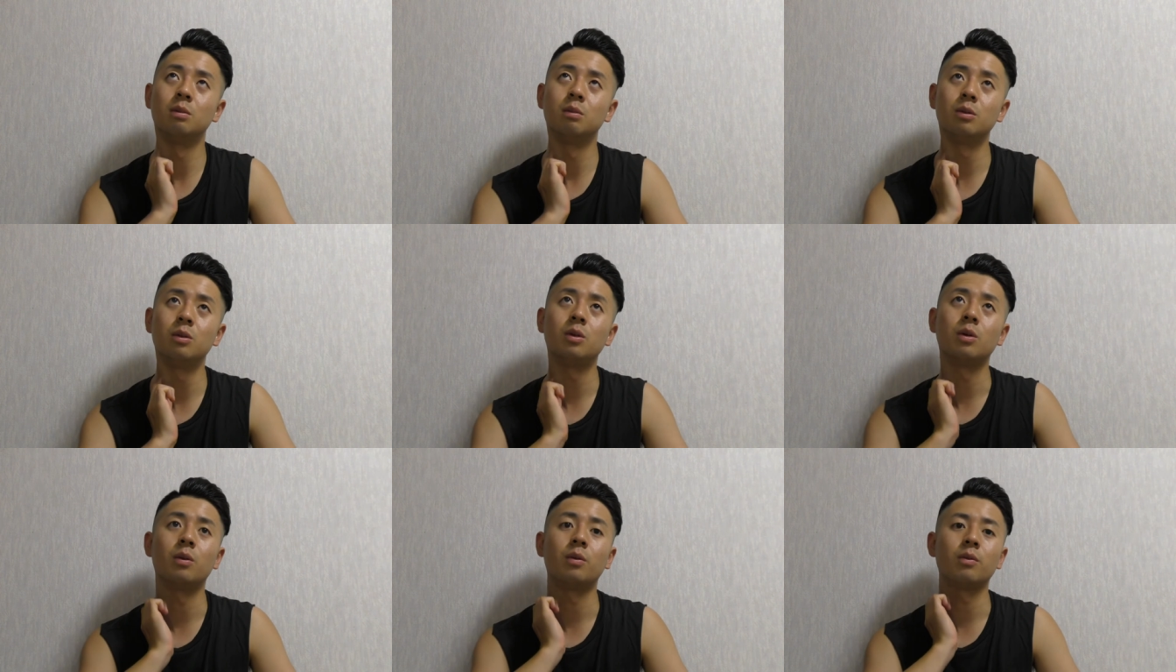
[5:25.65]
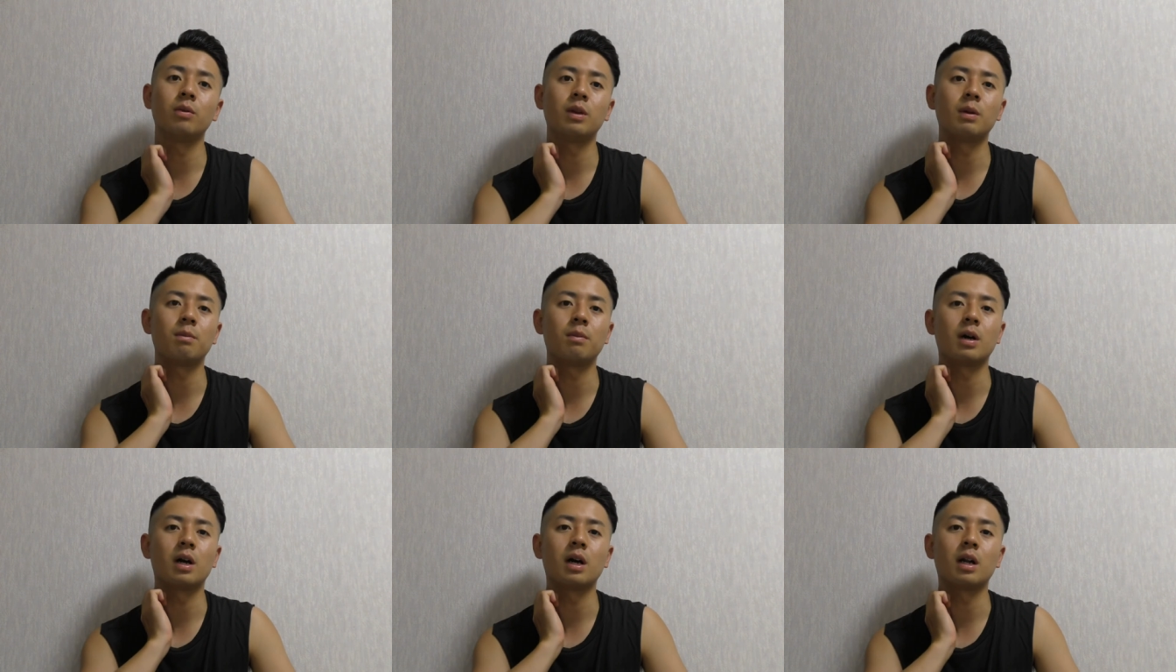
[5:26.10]
も
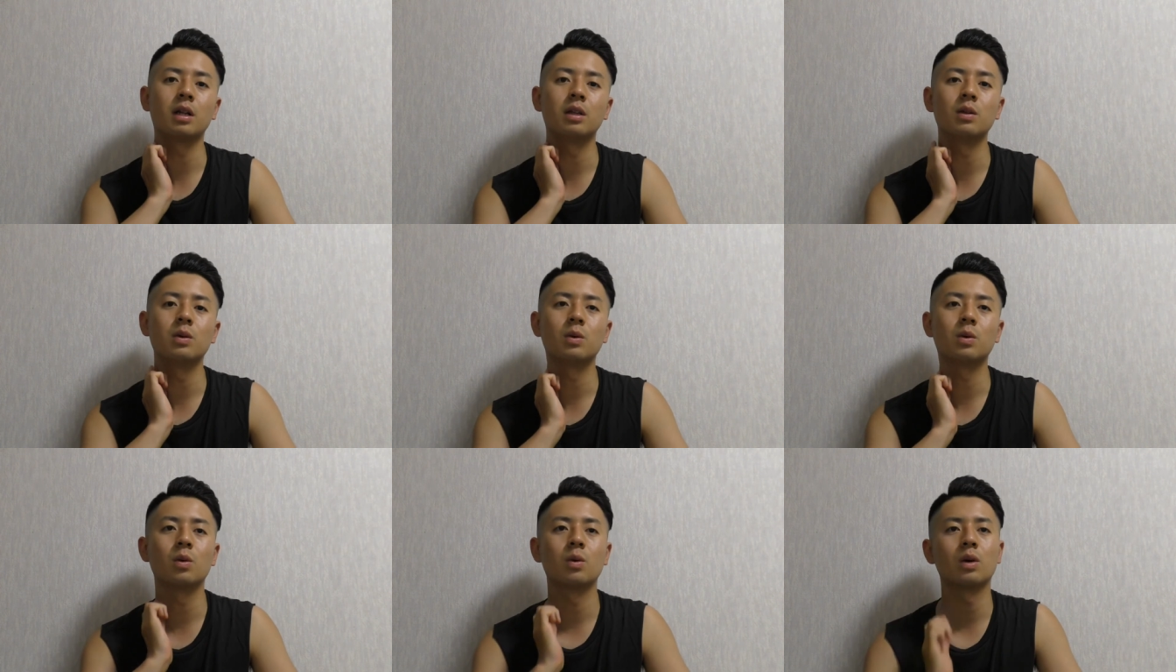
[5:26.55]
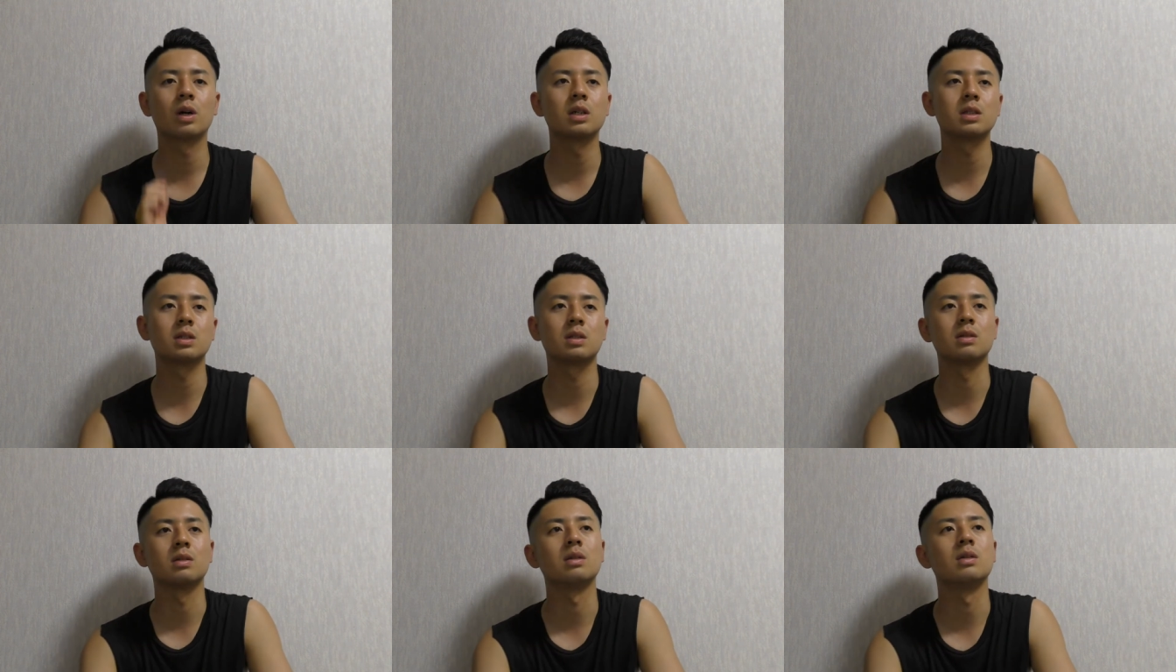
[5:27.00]
やっぱ体を動か
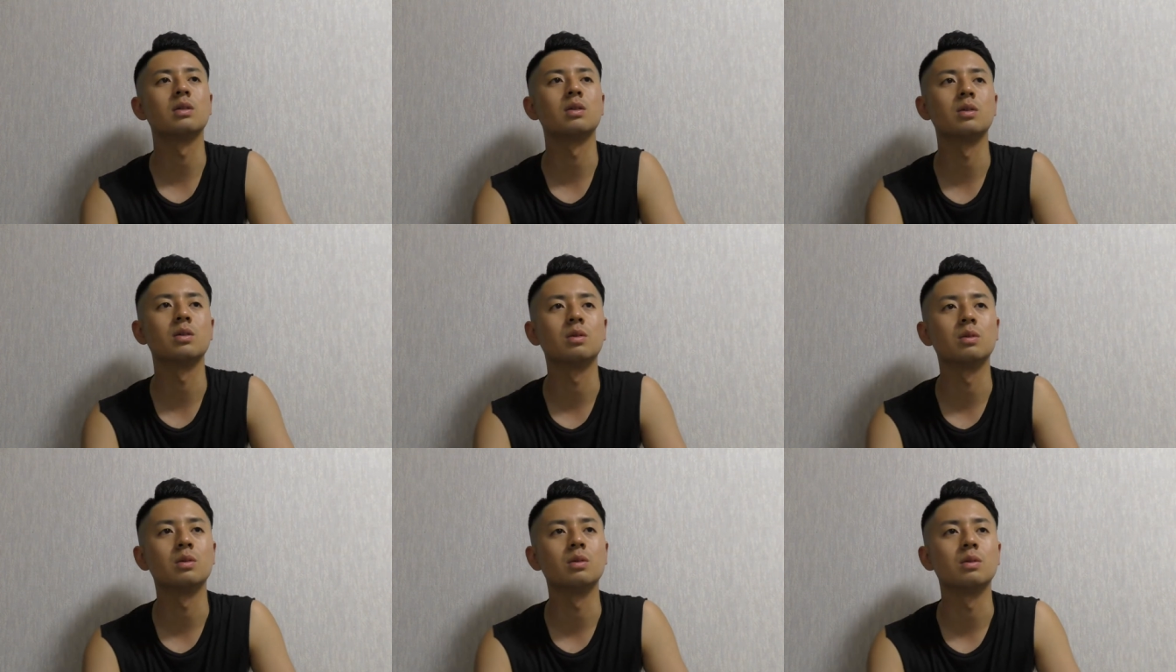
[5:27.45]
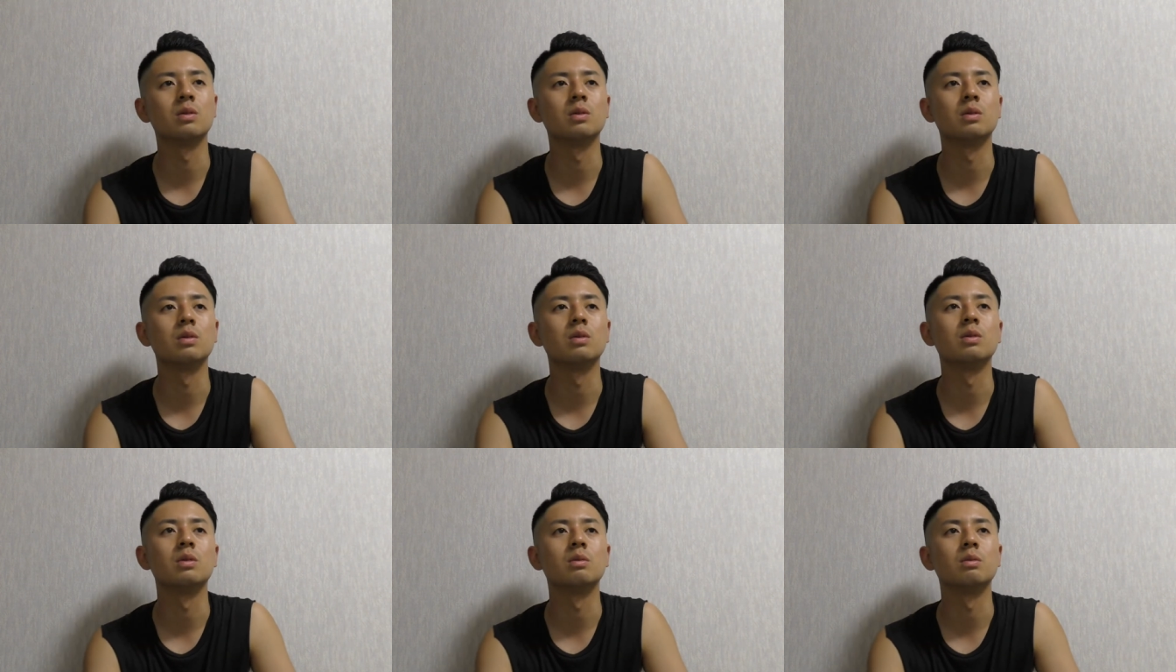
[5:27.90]
すって
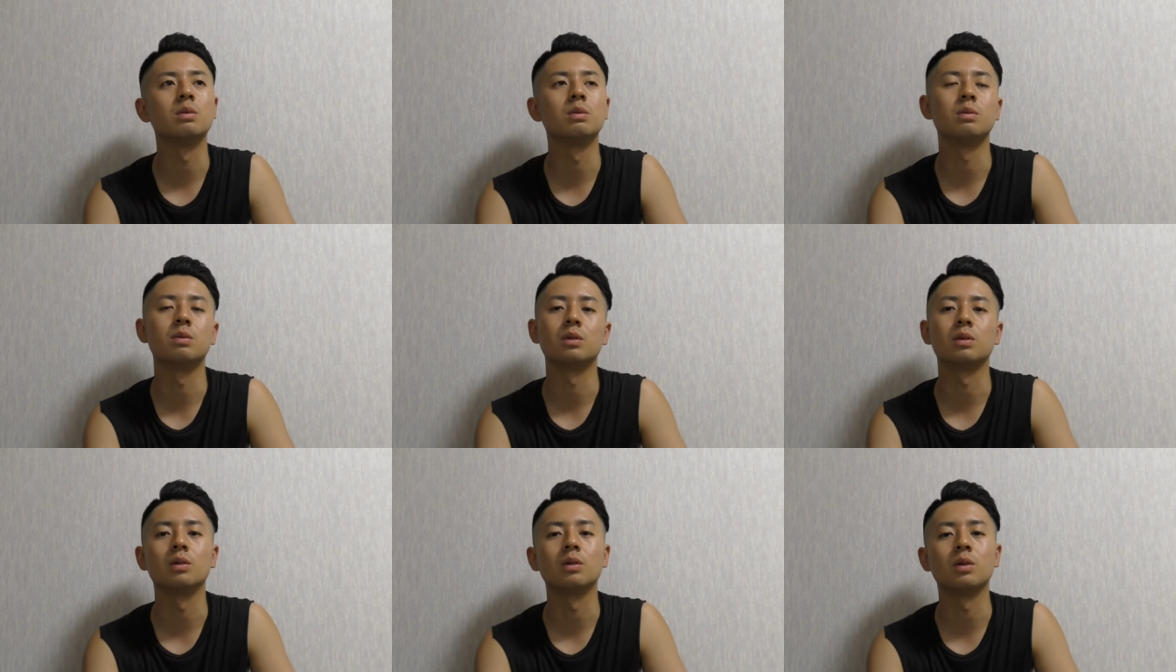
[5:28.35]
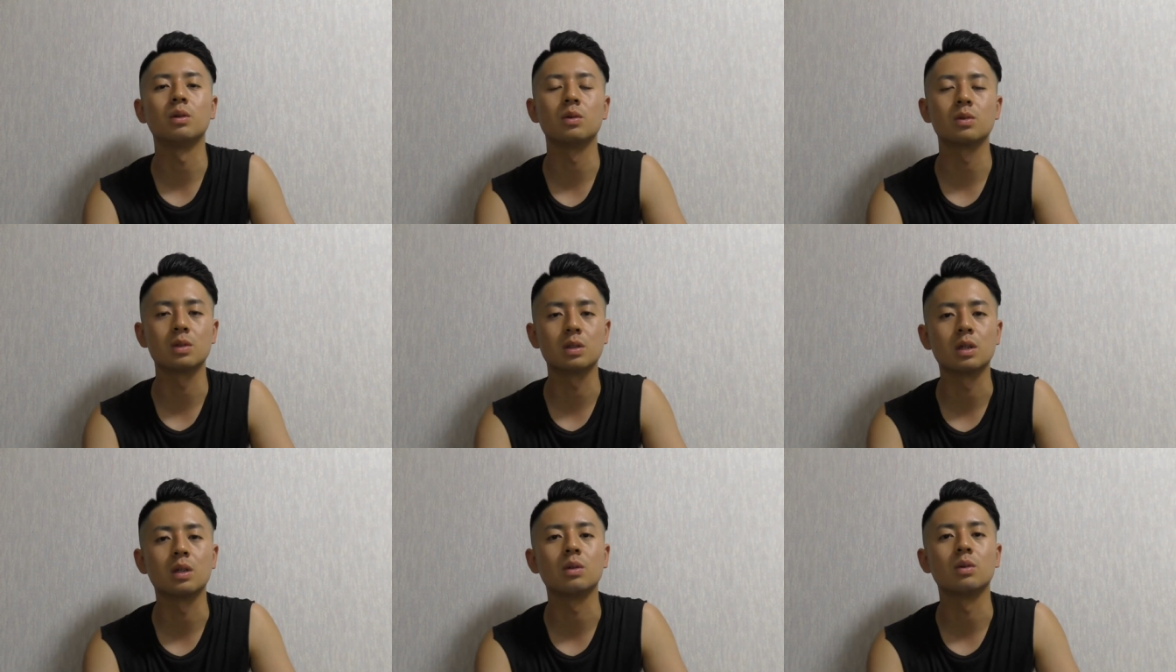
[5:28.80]
いう部分の一
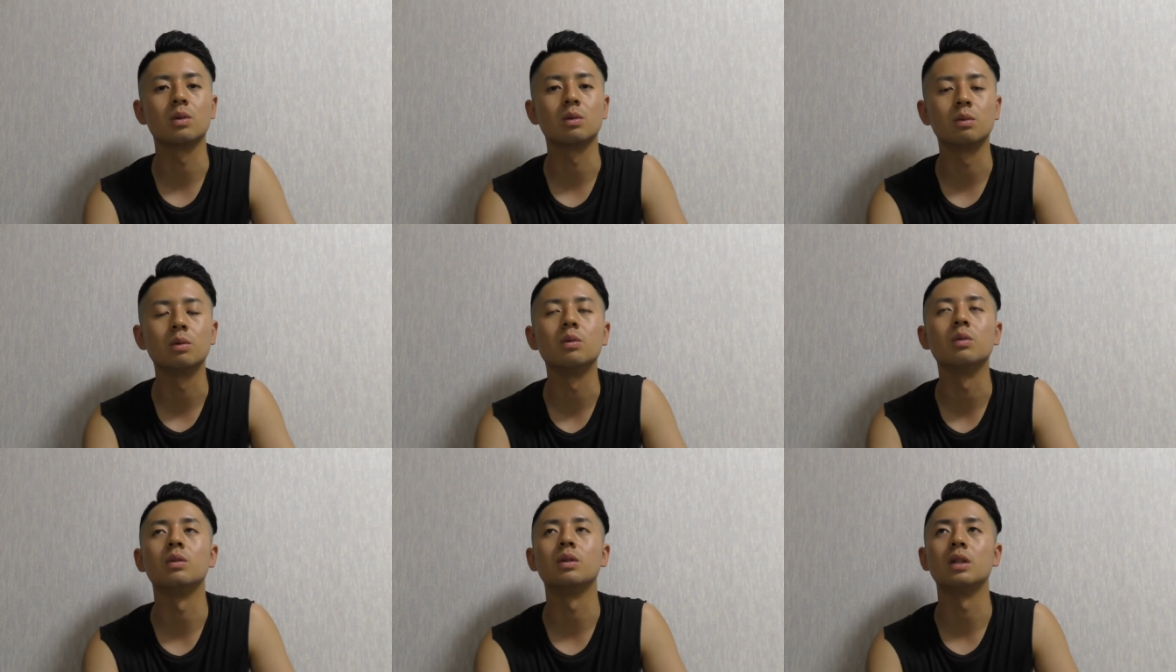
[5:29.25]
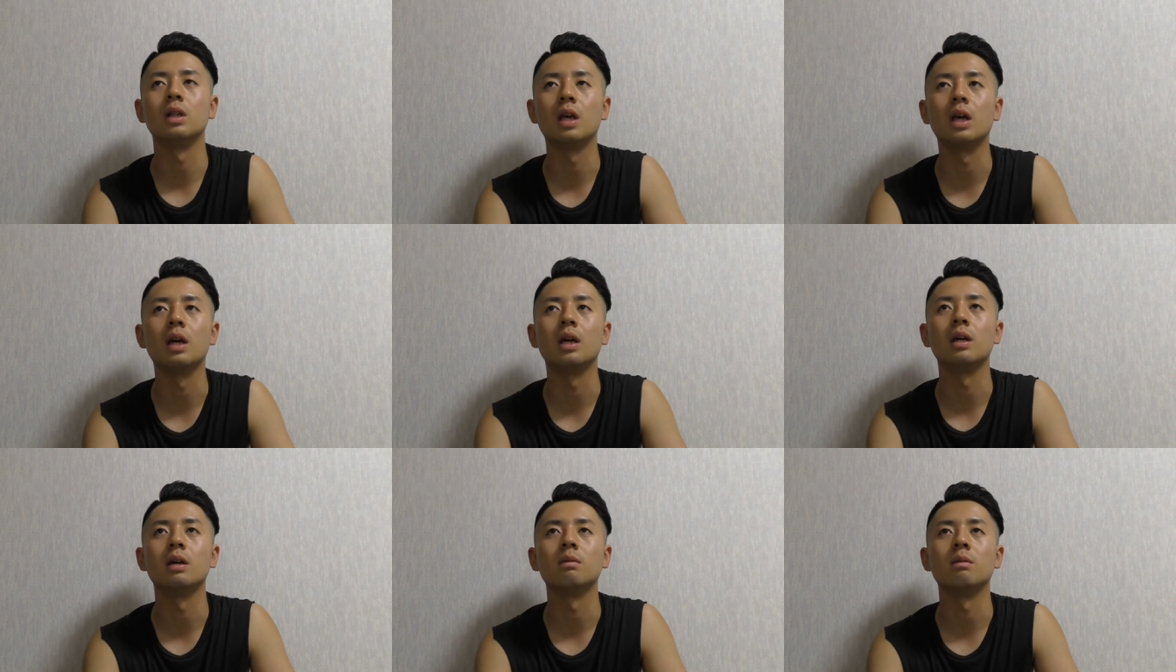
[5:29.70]
つだと思うん
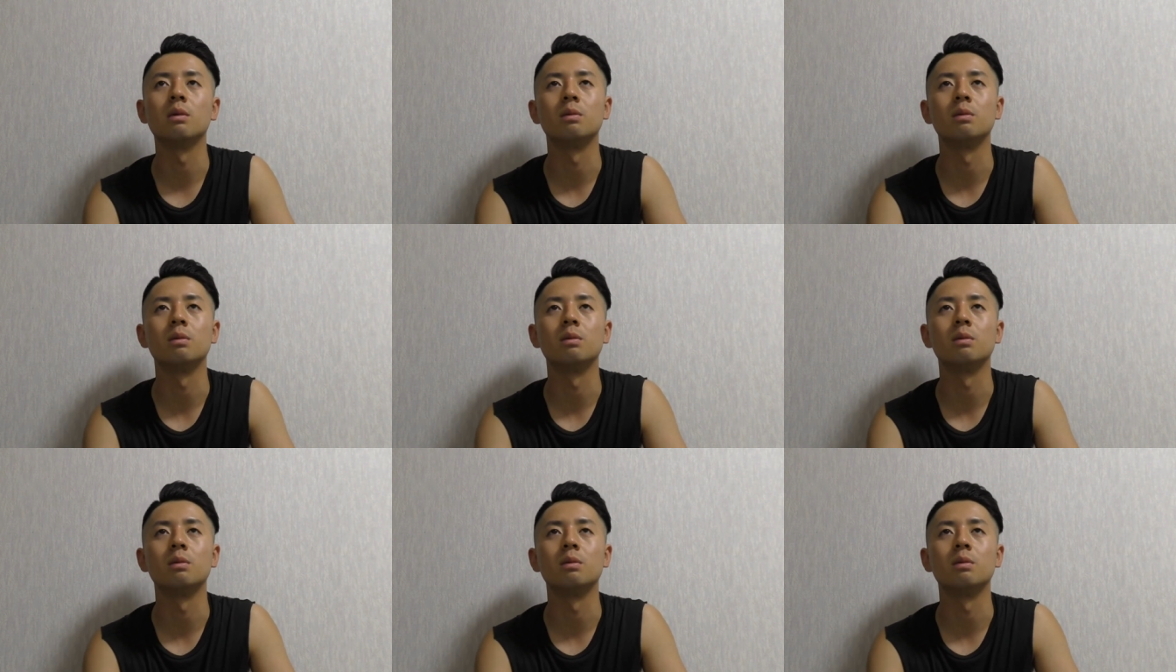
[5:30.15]
で、